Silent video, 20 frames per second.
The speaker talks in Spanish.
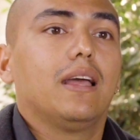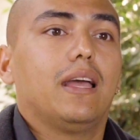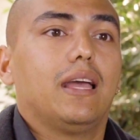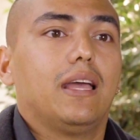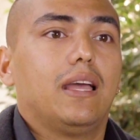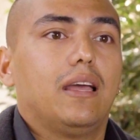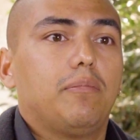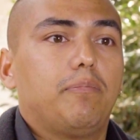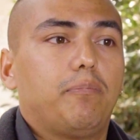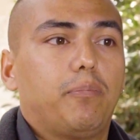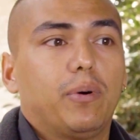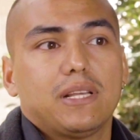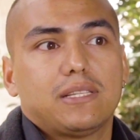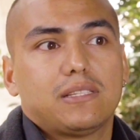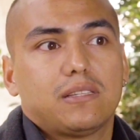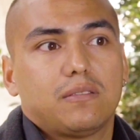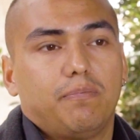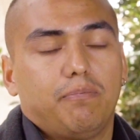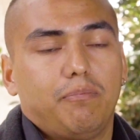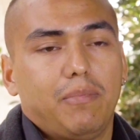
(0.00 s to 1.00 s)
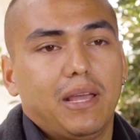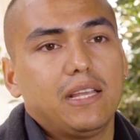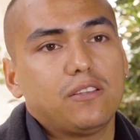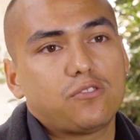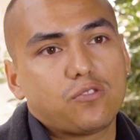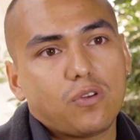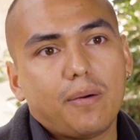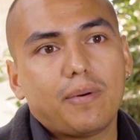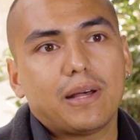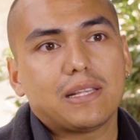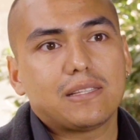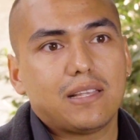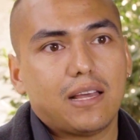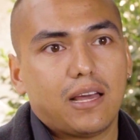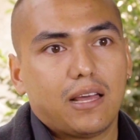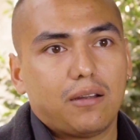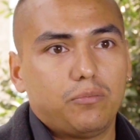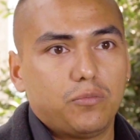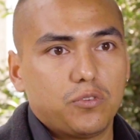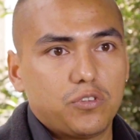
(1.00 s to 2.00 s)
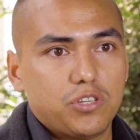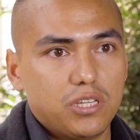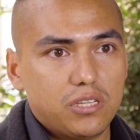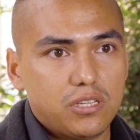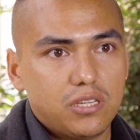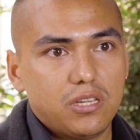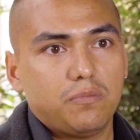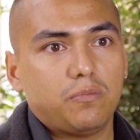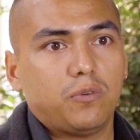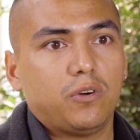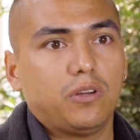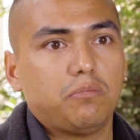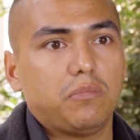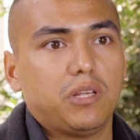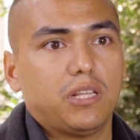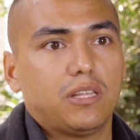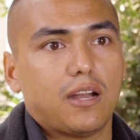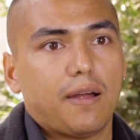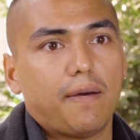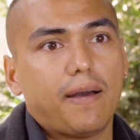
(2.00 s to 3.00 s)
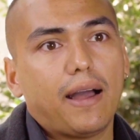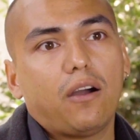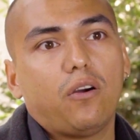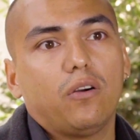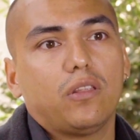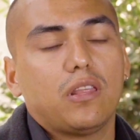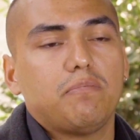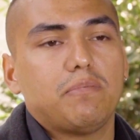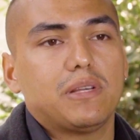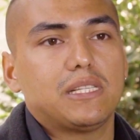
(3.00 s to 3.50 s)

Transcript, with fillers: eh, pues me hizo avanzar muchísimo en mi trabajo de